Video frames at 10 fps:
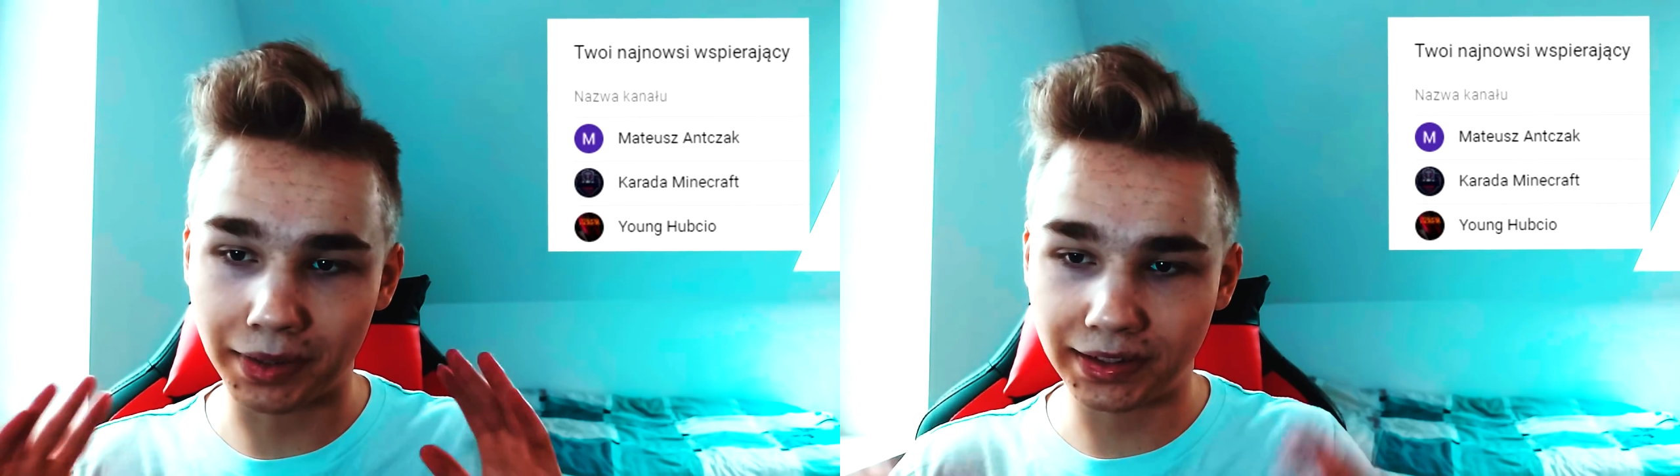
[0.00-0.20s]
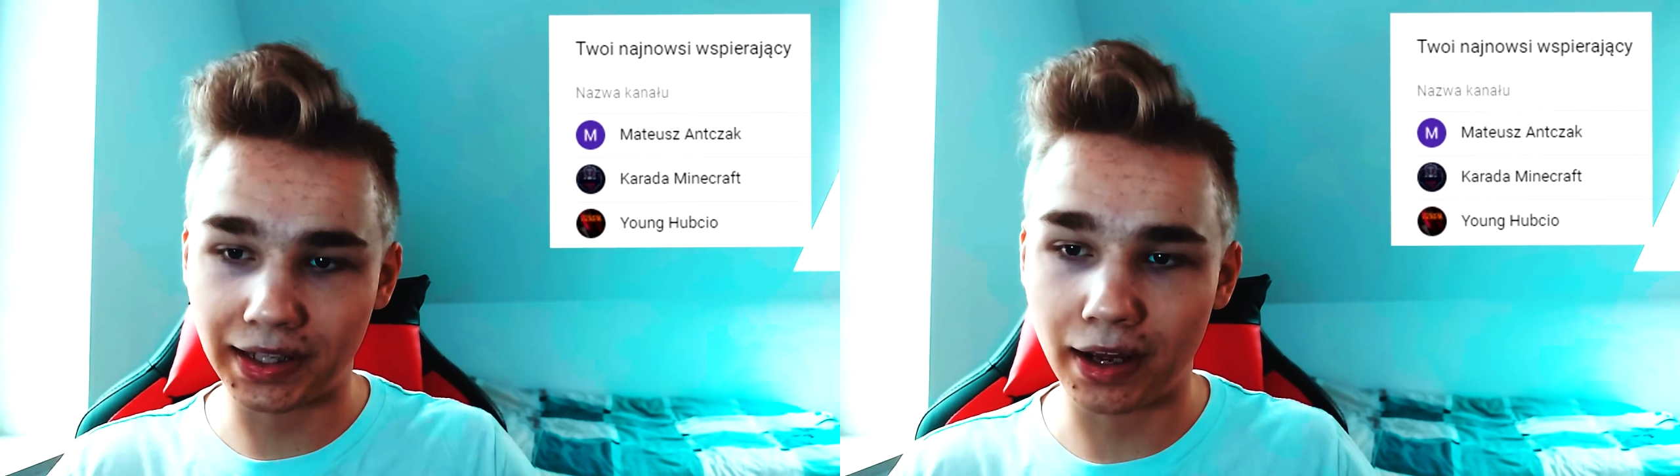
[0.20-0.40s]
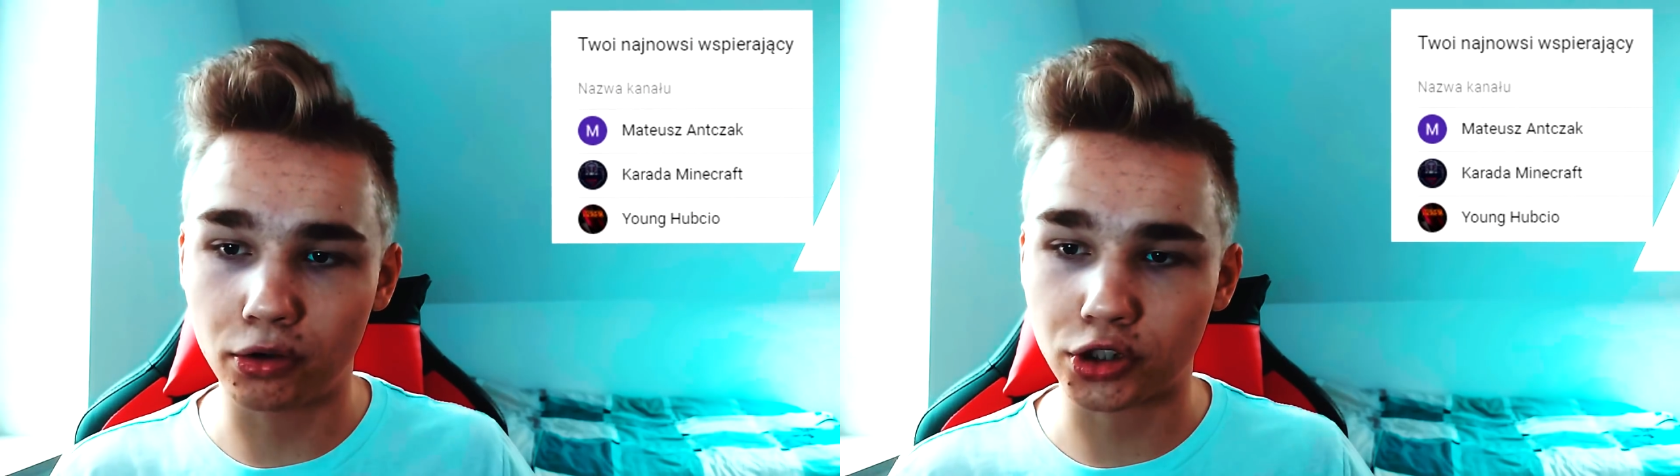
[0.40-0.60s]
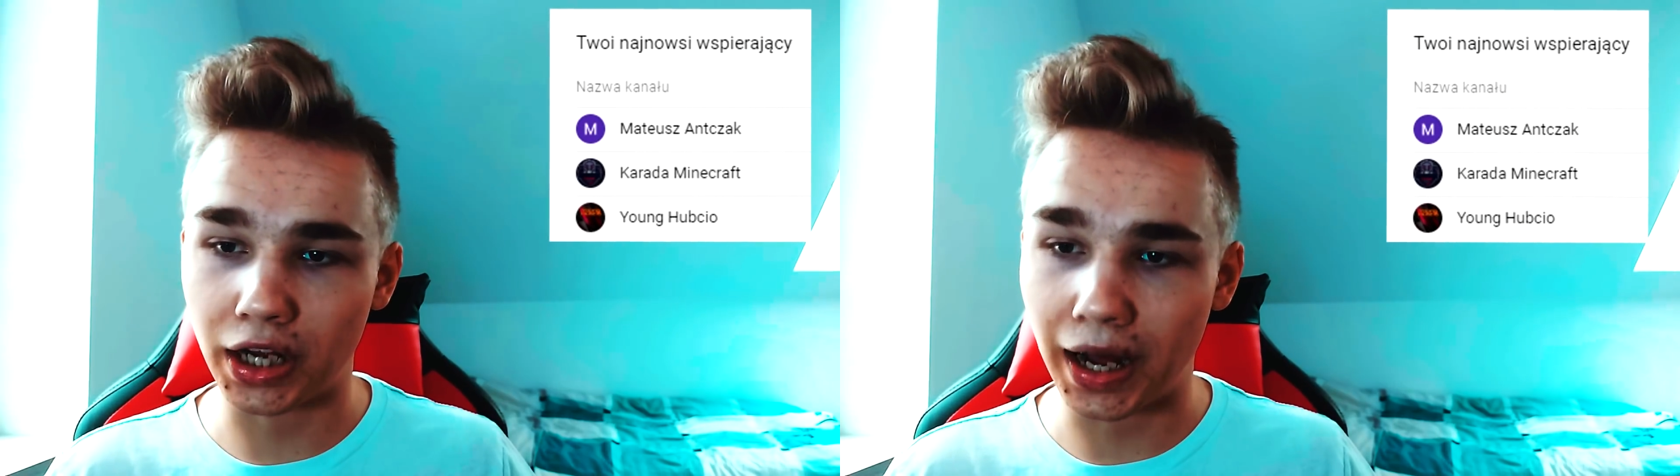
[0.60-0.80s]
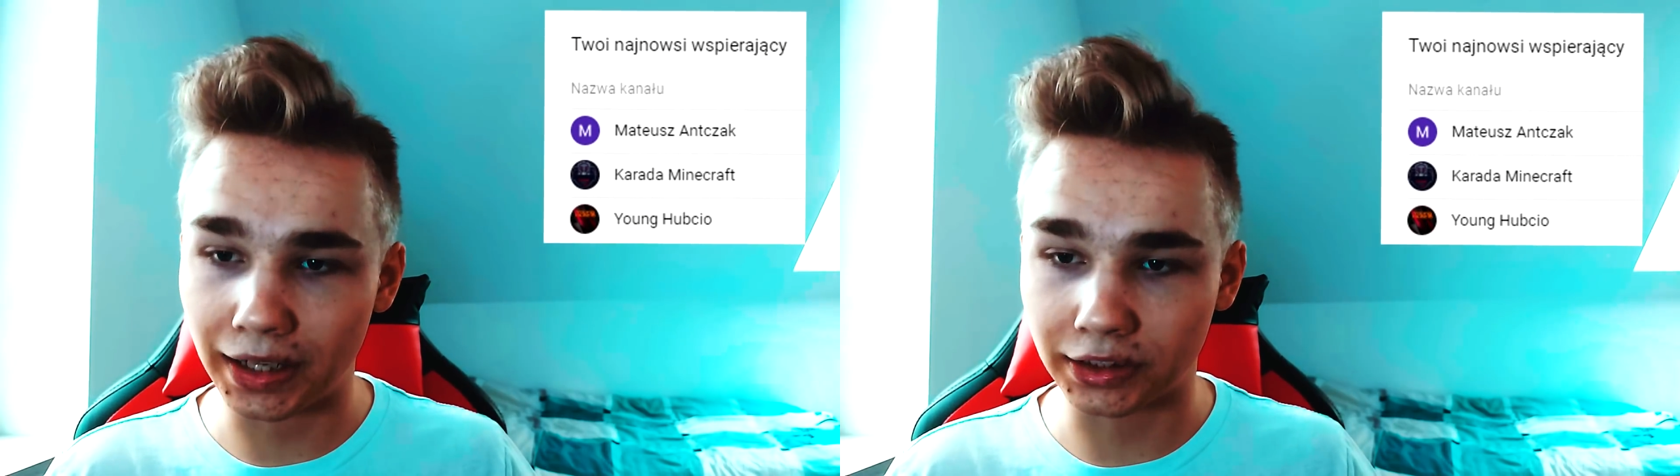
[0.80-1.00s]
Mateusz
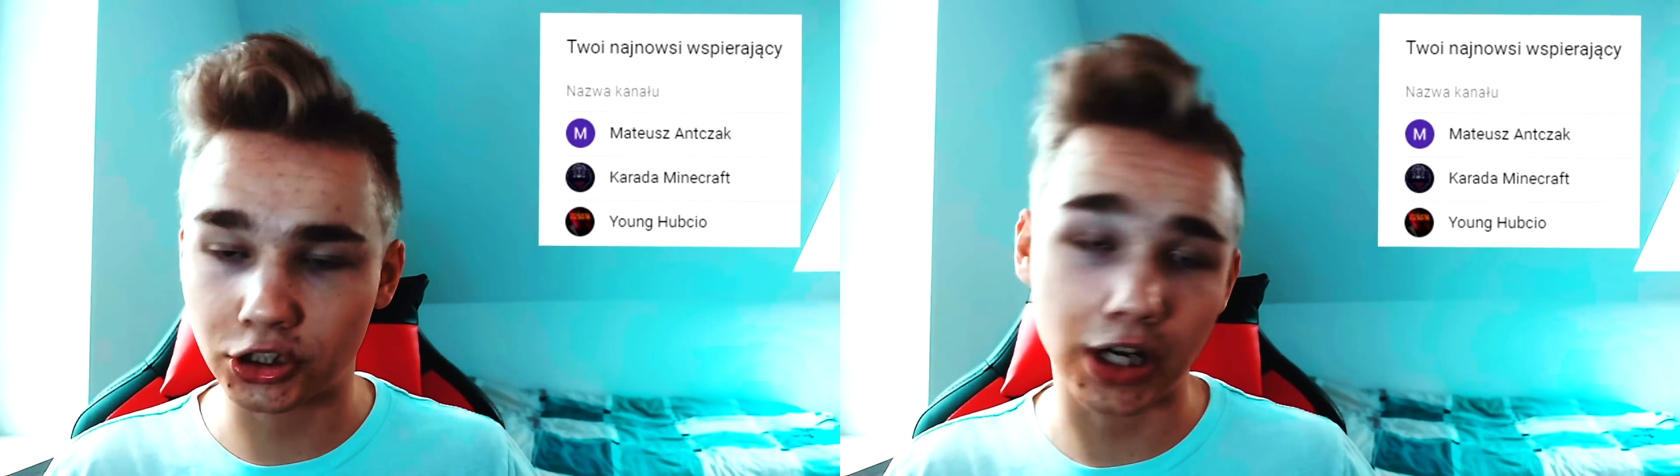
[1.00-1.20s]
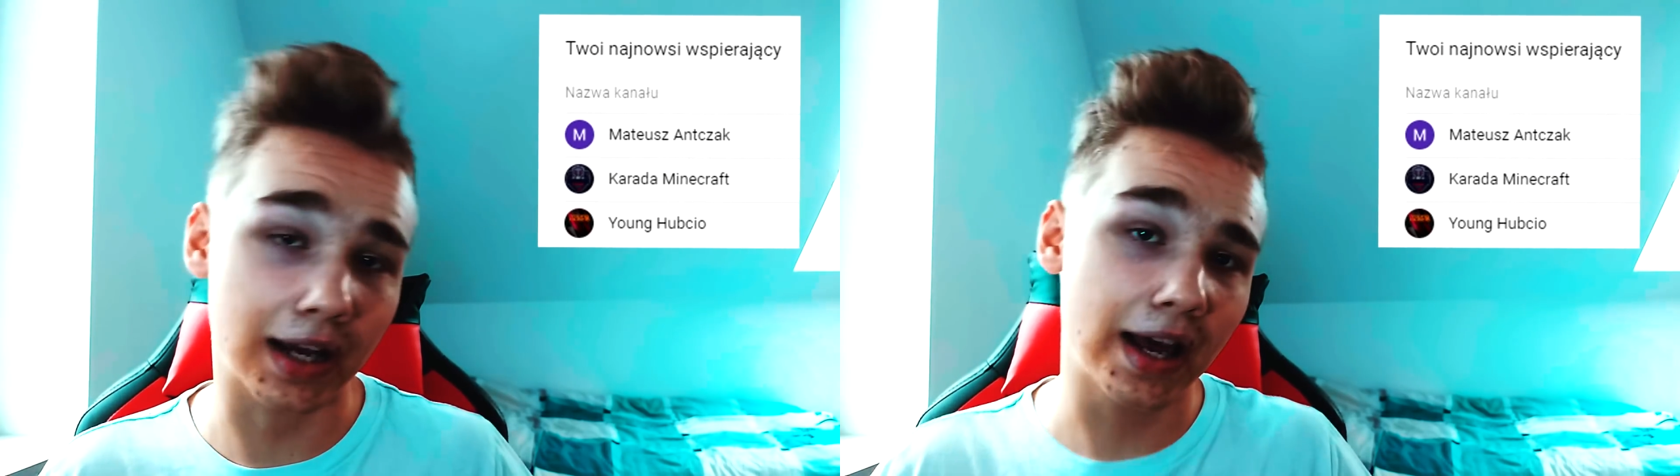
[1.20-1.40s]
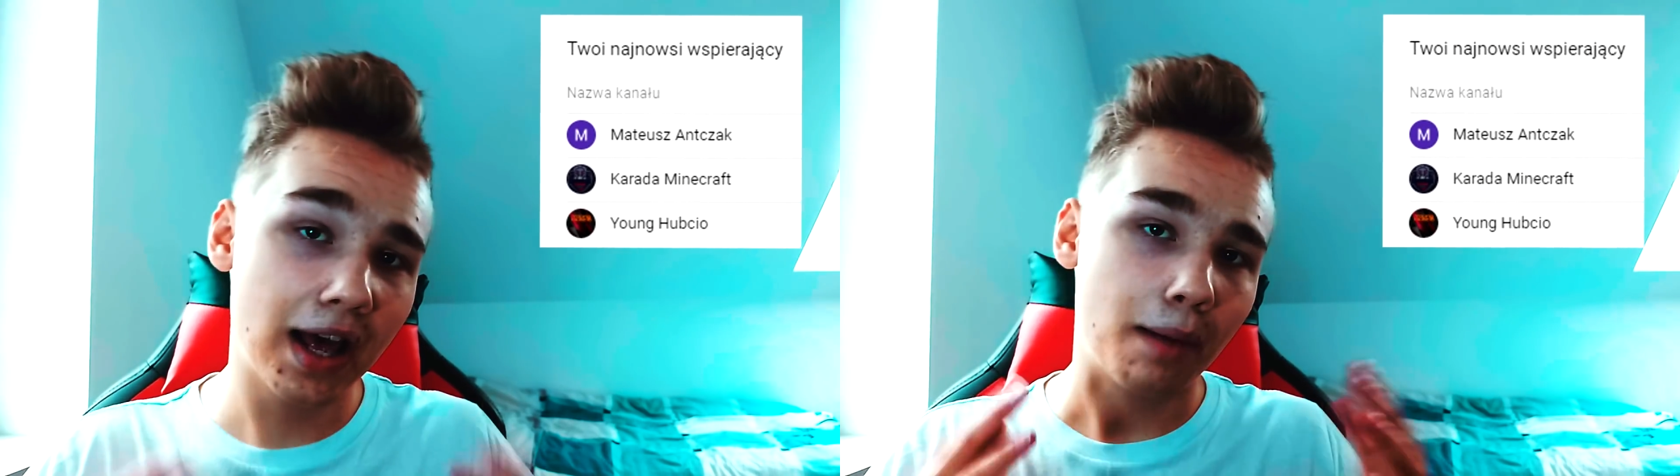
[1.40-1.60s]
Antczak.